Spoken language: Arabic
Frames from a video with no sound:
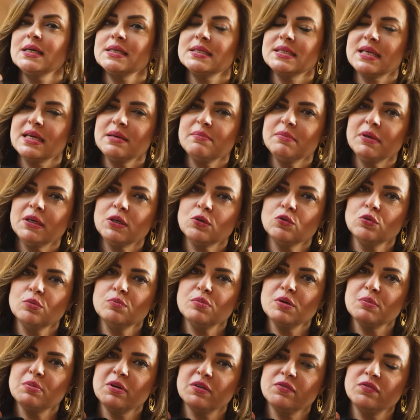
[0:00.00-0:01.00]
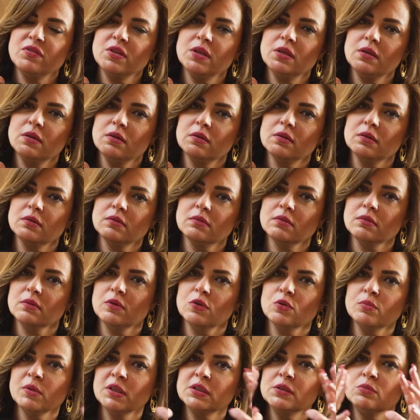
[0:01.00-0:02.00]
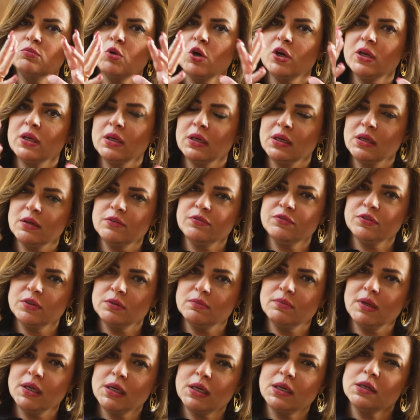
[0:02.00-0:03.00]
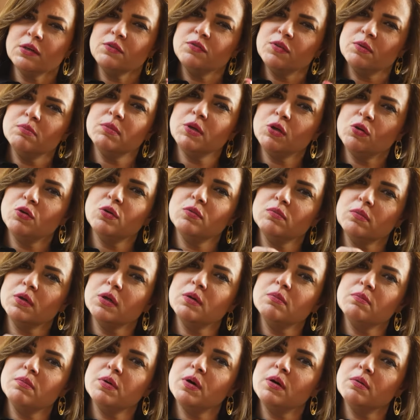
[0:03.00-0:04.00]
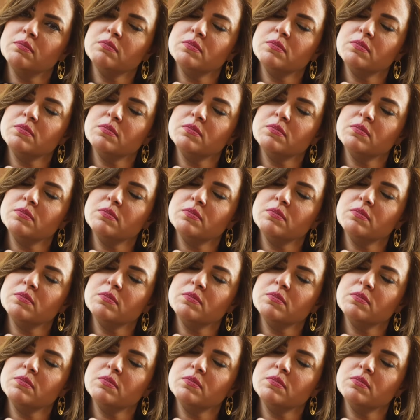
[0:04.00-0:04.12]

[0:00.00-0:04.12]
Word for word: زي ما يكون بيبقى فيه لمض معينة في دماغك في منهم لمبة